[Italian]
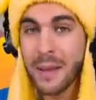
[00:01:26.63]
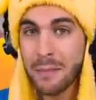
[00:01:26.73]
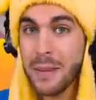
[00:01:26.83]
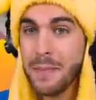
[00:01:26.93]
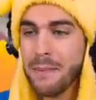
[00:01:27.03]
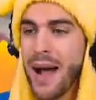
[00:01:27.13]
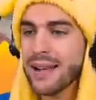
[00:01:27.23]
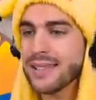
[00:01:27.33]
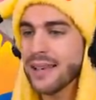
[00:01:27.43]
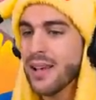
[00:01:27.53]
Pippin
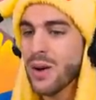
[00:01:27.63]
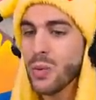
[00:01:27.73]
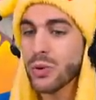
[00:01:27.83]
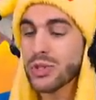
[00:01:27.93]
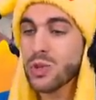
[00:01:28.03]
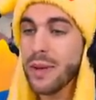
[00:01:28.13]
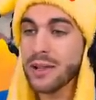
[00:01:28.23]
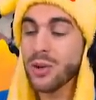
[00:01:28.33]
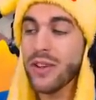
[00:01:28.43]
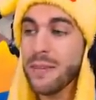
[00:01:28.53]
Max uno
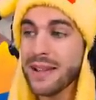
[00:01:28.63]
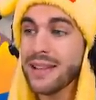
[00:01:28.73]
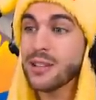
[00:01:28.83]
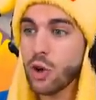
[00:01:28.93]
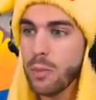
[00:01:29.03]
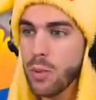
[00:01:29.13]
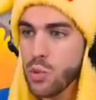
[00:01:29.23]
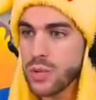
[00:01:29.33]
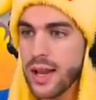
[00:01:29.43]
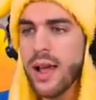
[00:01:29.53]
strumento veramente troppo
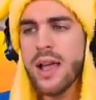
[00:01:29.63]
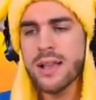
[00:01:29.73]
utile.